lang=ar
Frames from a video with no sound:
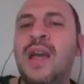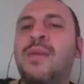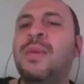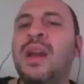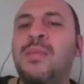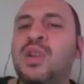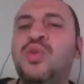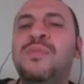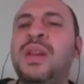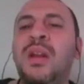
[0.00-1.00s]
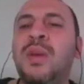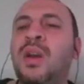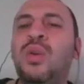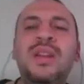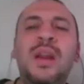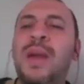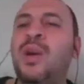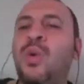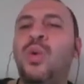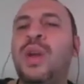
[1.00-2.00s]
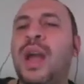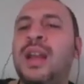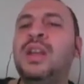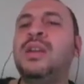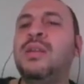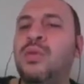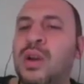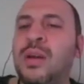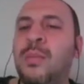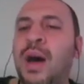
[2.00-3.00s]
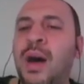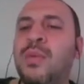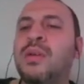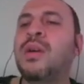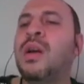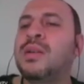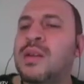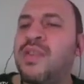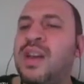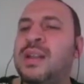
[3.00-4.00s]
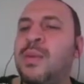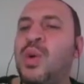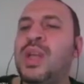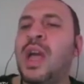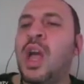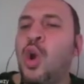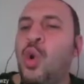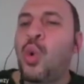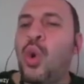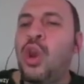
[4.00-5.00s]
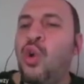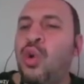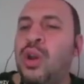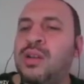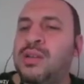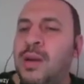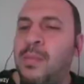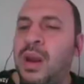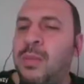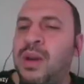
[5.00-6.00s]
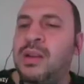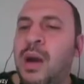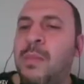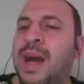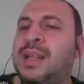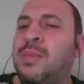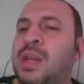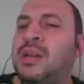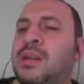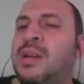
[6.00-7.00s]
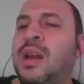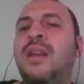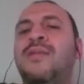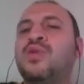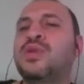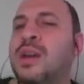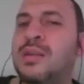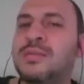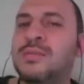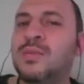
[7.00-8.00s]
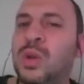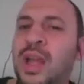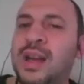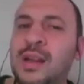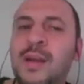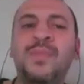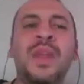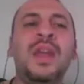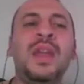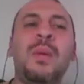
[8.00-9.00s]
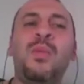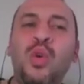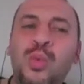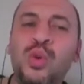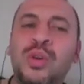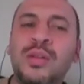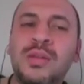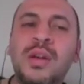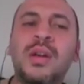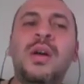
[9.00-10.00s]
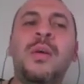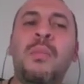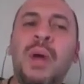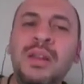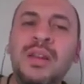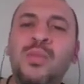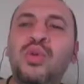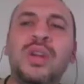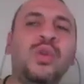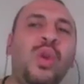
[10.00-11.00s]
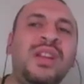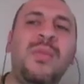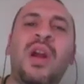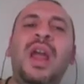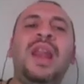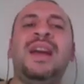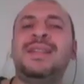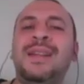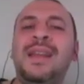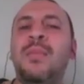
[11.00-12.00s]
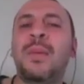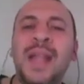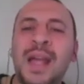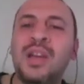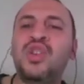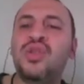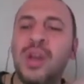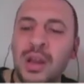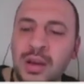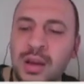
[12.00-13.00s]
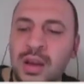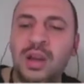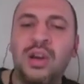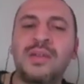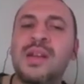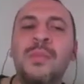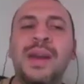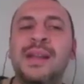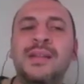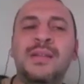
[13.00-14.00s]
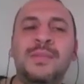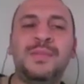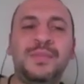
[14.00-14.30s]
فمن غير ما تشوف مين المايلويد الباقي كله يعني كرات دم حمراء صفائح دمويه كل كرات الدم البيضاء ما عدا مين الليمفوسايت واضحه كده يبقى بلورو بوتنت مالتي بوتنت كل دي مراحل اعداديه ما بداناش آه، انقسام بجد